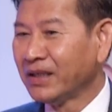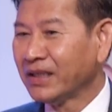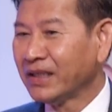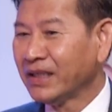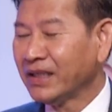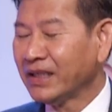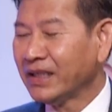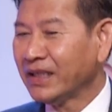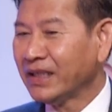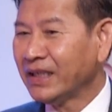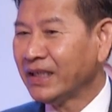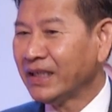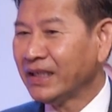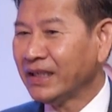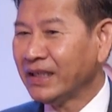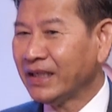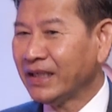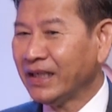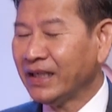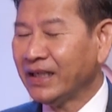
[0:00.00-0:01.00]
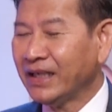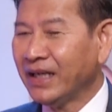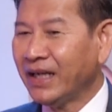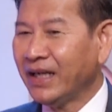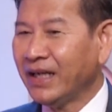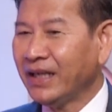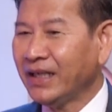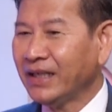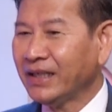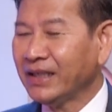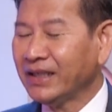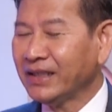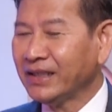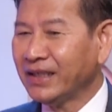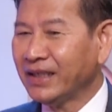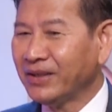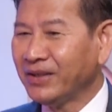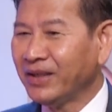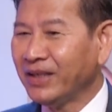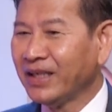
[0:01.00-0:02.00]
cái cái cái cái, cái
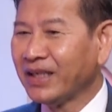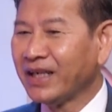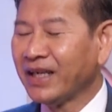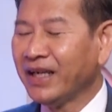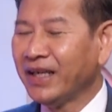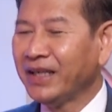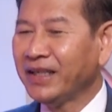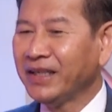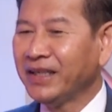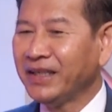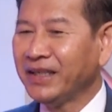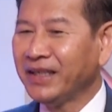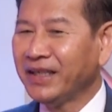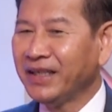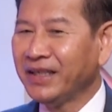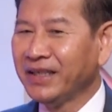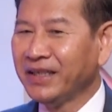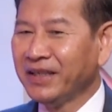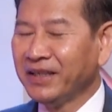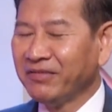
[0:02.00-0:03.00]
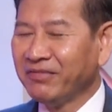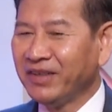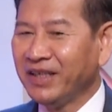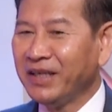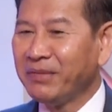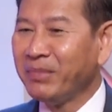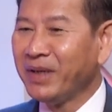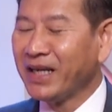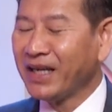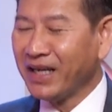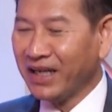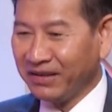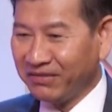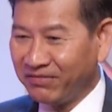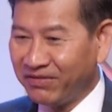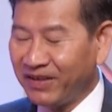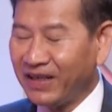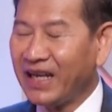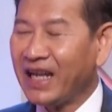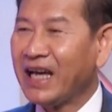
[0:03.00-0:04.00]
cái đó là cái cái cái vấn đề mình
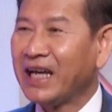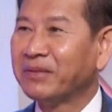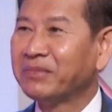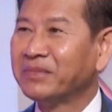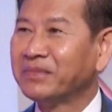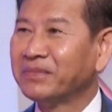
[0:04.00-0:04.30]
cần phải làm